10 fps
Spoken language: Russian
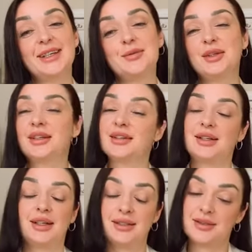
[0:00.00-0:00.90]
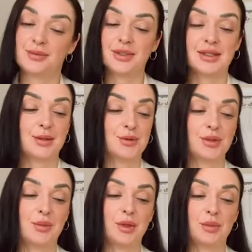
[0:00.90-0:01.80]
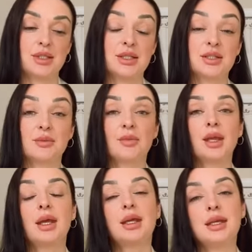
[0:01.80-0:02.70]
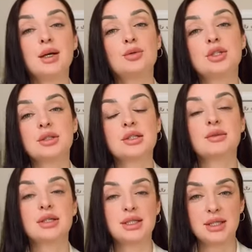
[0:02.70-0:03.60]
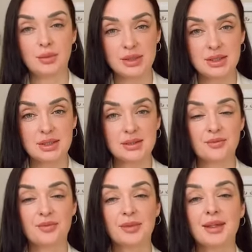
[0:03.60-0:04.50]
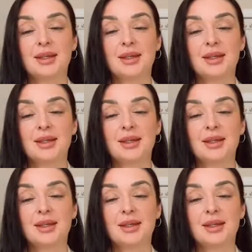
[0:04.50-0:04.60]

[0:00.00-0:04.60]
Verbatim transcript: И они мне говорили, Анти, мы знаем, что ты опять постишься. Я учила своих детей поститься.